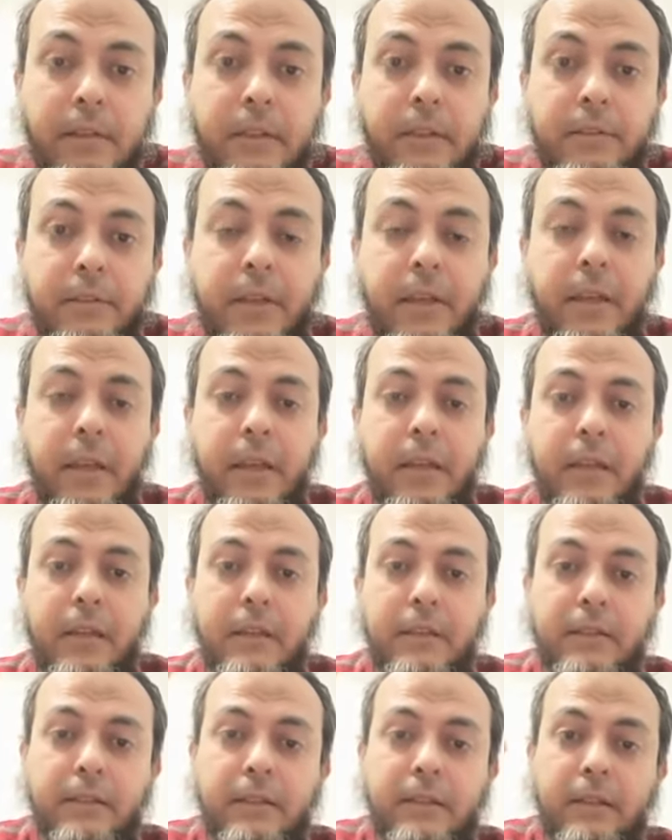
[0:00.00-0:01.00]

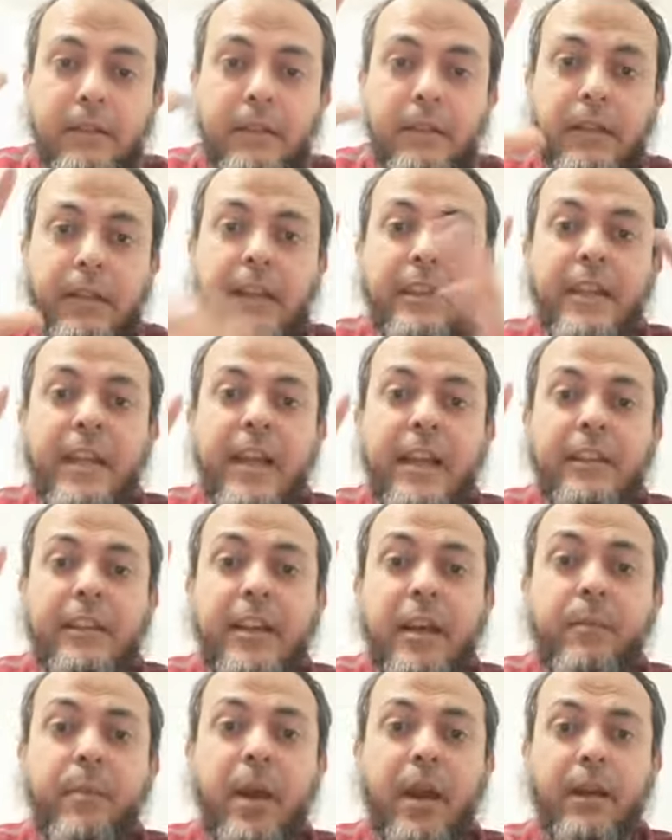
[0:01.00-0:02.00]
فكان الايه دي
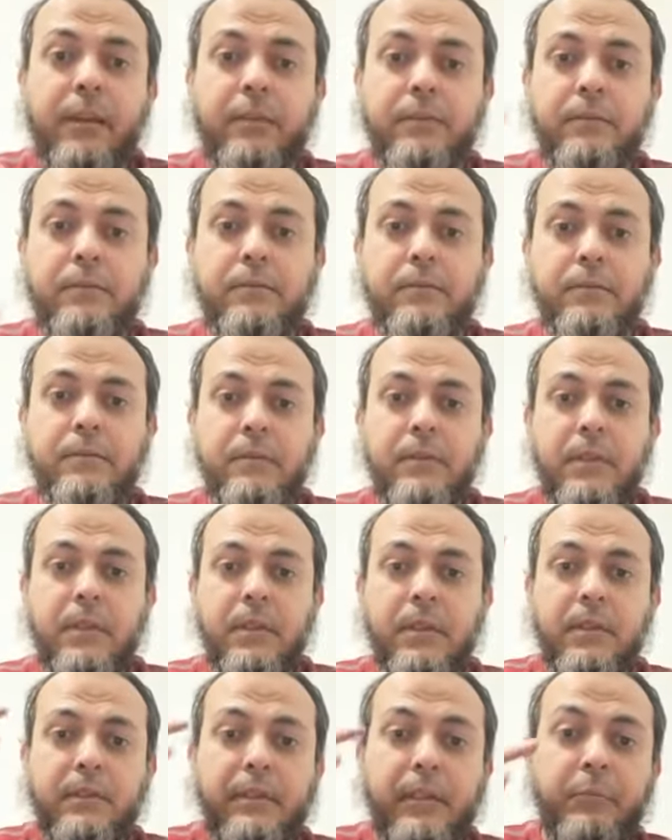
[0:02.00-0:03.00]
جامعه
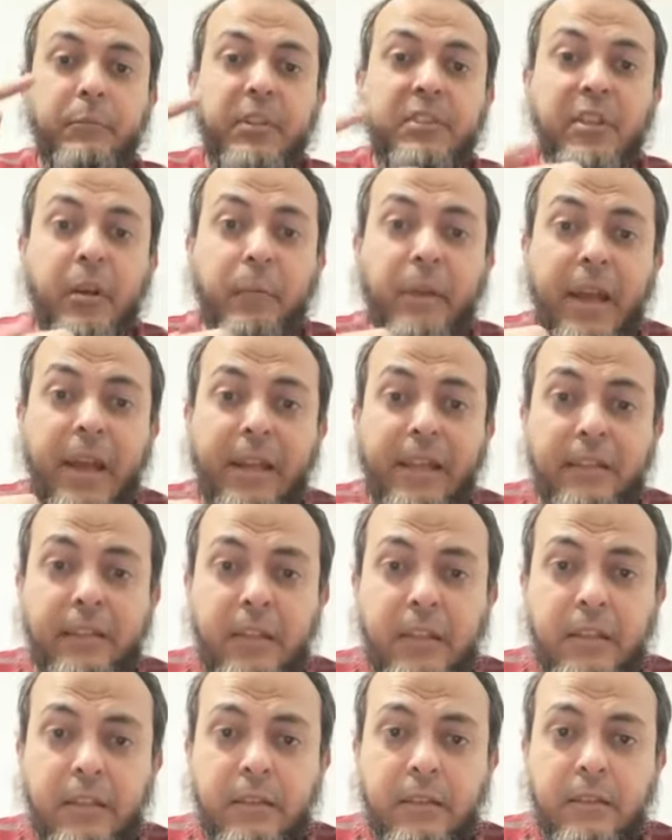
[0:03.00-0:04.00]
بالتربيه على
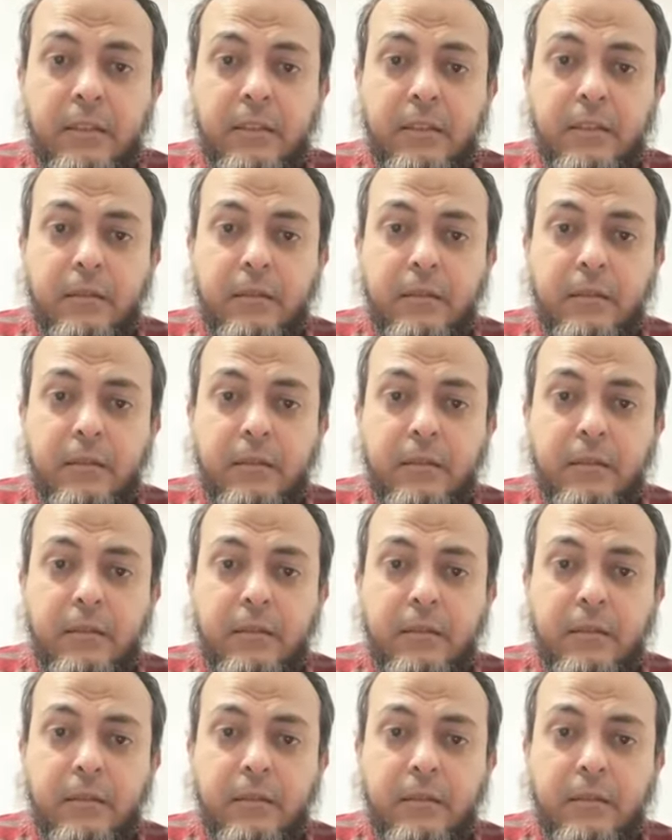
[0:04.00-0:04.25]
الدين